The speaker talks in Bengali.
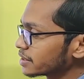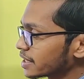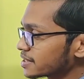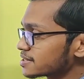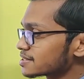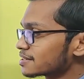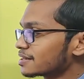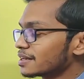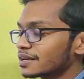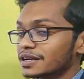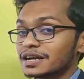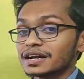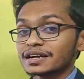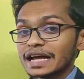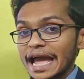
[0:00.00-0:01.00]
ইয়েস
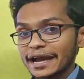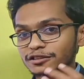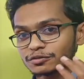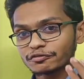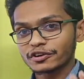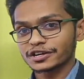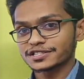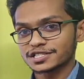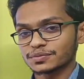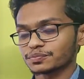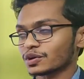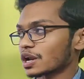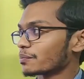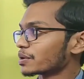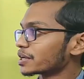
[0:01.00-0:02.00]
একদম ভেরি
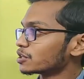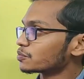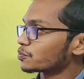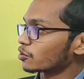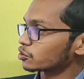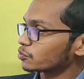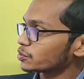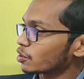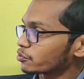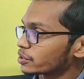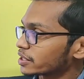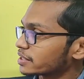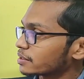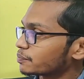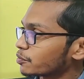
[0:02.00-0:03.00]
সিম্পল আমরা কিন্তু প্রথমে
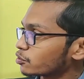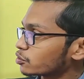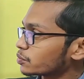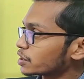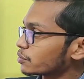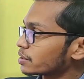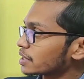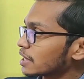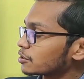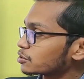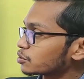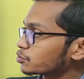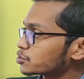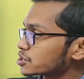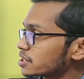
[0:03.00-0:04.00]
অনটাকে প্রথমে নেওয়ার
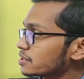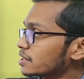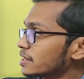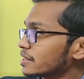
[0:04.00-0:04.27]
কারণটা হচ্ছে